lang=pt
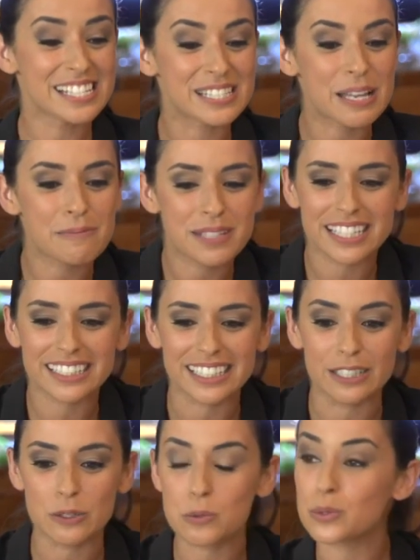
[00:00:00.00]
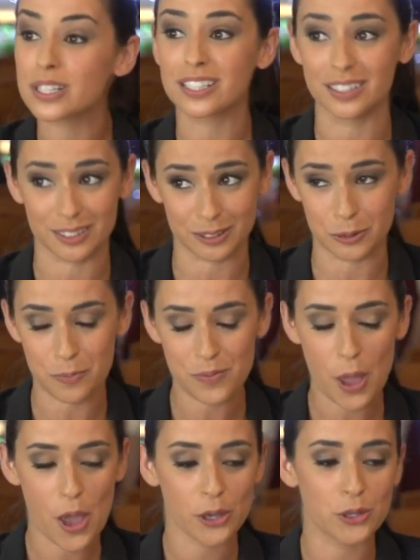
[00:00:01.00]
Estamos aqui num sítio
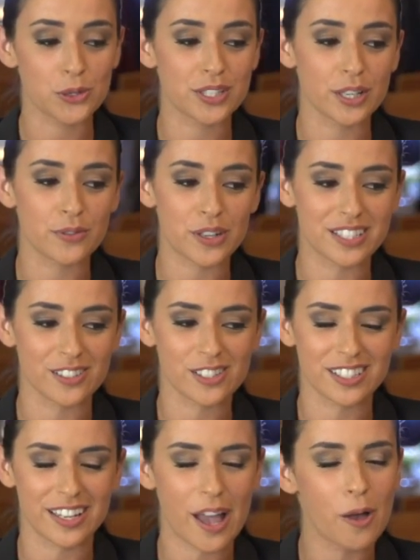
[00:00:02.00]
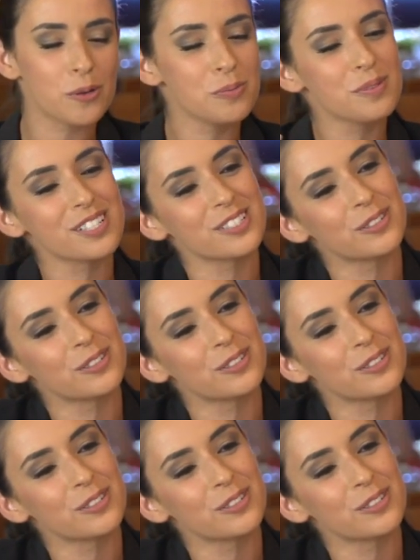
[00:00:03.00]
que eu sei que vocês têm algumas